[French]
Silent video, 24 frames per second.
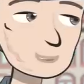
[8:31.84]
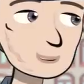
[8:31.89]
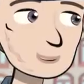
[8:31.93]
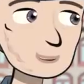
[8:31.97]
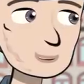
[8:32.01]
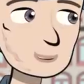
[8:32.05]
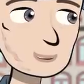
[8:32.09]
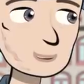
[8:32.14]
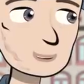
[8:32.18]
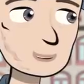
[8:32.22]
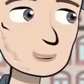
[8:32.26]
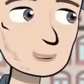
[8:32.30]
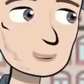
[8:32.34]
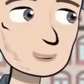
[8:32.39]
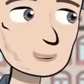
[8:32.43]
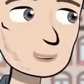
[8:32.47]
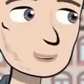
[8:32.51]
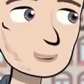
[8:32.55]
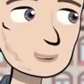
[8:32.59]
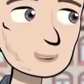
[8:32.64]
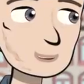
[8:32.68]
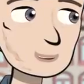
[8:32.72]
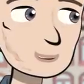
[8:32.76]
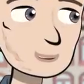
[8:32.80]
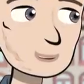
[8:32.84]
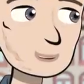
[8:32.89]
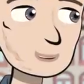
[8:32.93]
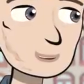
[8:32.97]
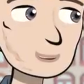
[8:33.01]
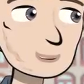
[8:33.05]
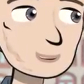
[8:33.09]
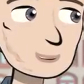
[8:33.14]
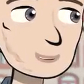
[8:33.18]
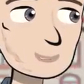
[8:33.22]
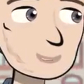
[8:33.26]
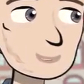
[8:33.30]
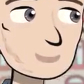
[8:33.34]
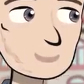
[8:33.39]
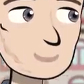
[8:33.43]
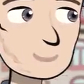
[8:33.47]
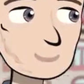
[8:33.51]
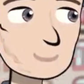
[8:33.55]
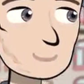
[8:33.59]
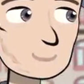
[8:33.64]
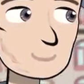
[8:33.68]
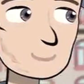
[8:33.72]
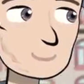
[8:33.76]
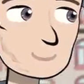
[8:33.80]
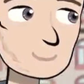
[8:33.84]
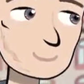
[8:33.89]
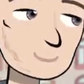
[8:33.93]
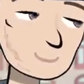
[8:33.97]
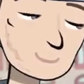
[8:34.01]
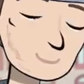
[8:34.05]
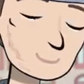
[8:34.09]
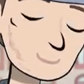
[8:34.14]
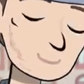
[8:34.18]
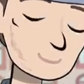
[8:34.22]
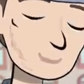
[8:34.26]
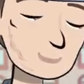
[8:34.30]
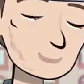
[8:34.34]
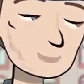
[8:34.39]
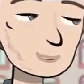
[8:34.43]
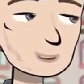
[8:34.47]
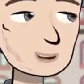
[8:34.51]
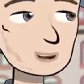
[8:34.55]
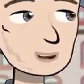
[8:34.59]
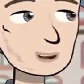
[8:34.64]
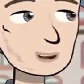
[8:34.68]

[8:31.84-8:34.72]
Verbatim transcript: dans la rue de Cherry Hill, c'est pourquoi je suis venu avec